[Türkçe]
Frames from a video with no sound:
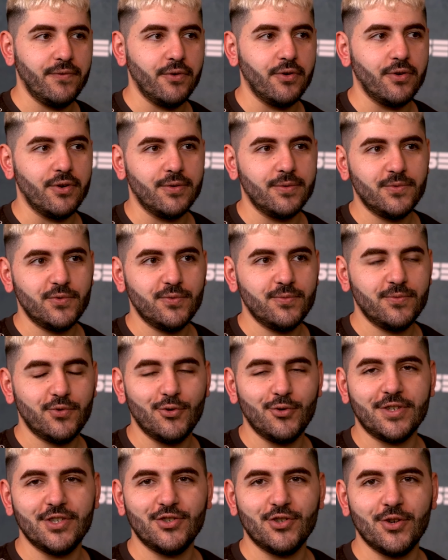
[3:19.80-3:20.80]
for
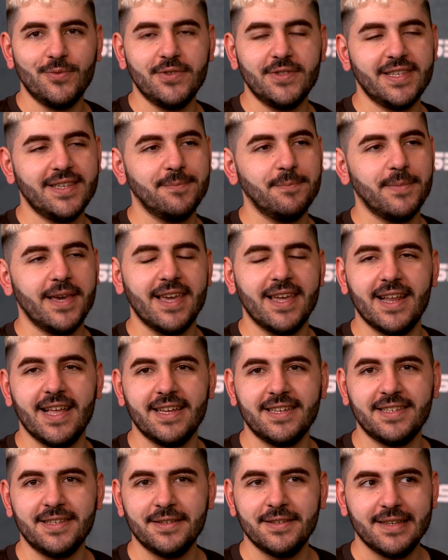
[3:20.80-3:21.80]
Turkish community
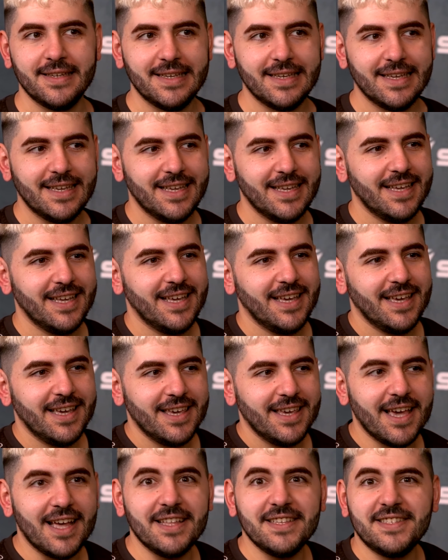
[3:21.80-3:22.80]
beyler.
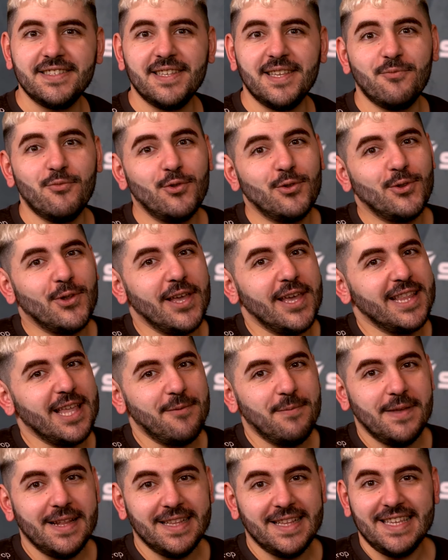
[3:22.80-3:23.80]
Yani size mutlu
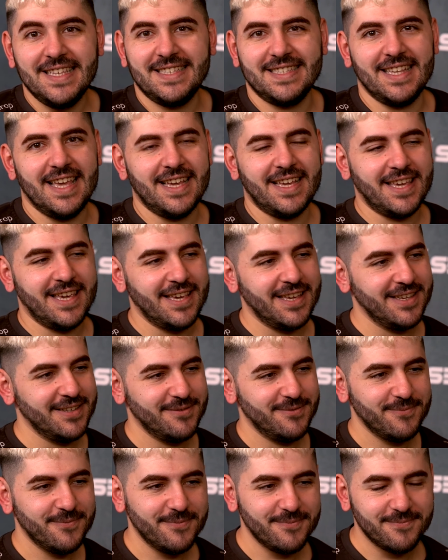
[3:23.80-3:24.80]
edebildiysek
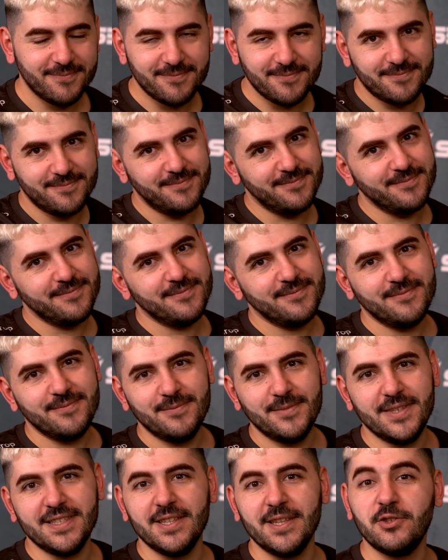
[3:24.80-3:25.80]

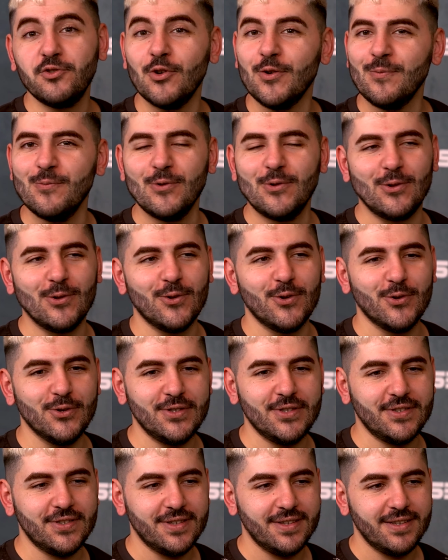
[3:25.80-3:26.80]
biz de çok
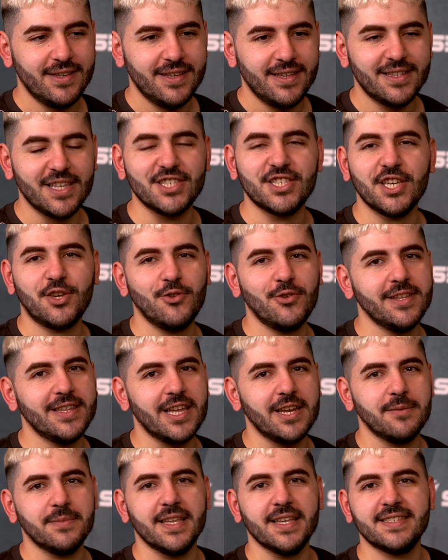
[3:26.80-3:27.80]
mutluyuz. Teşekkür
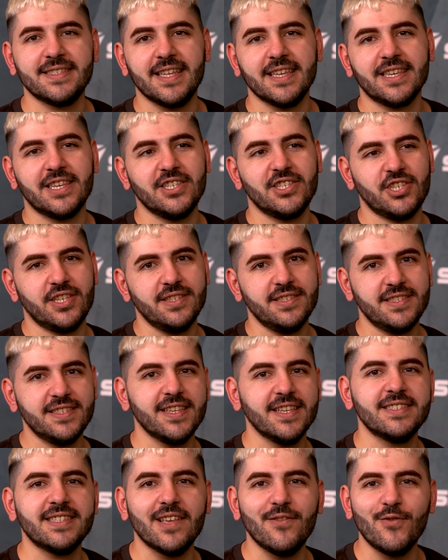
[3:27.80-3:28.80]
ederim destek için.
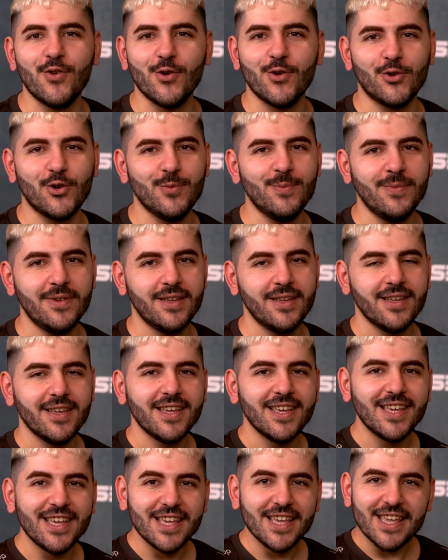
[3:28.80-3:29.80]
Size seviyorum.
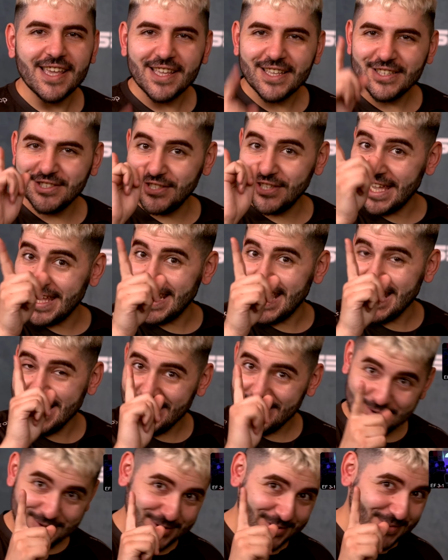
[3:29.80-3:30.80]
Ceren
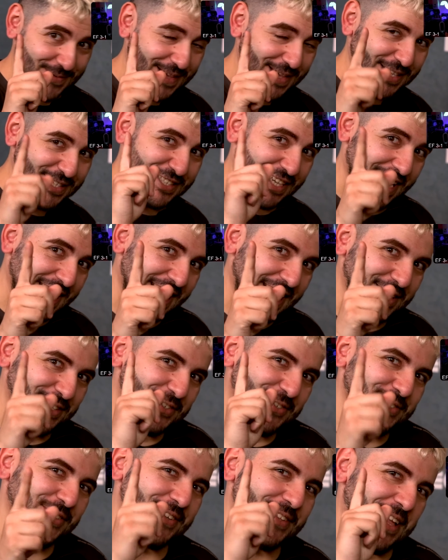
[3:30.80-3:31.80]
unutmayın Ceren
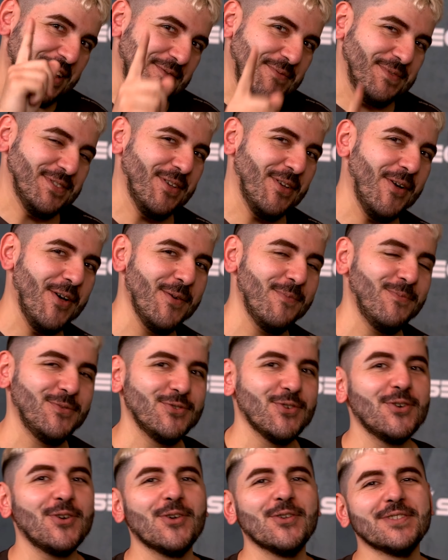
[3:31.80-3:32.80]
çocuklarımızı öp.
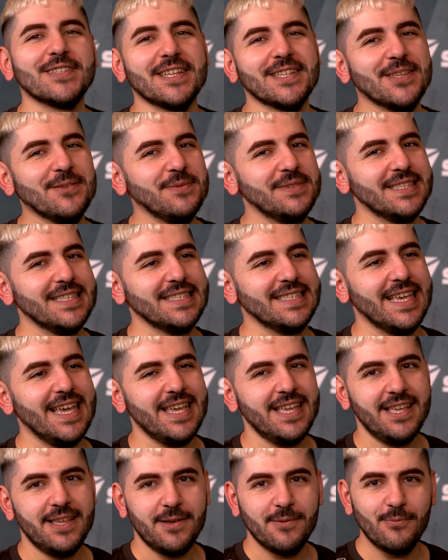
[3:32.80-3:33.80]
Çok özledim
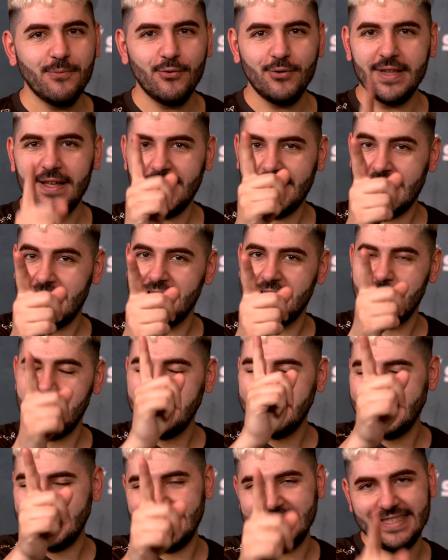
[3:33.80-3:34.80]
size. Bu da
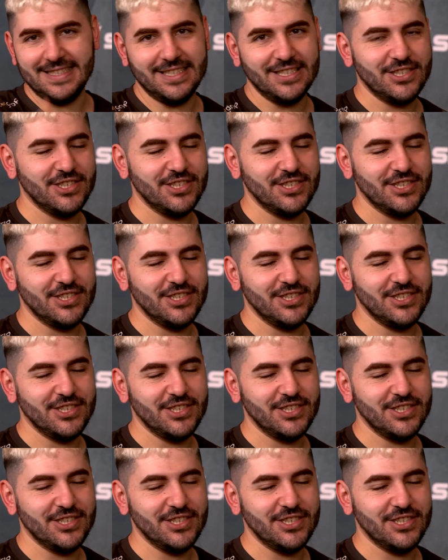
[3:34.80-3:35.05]
galiyet sizin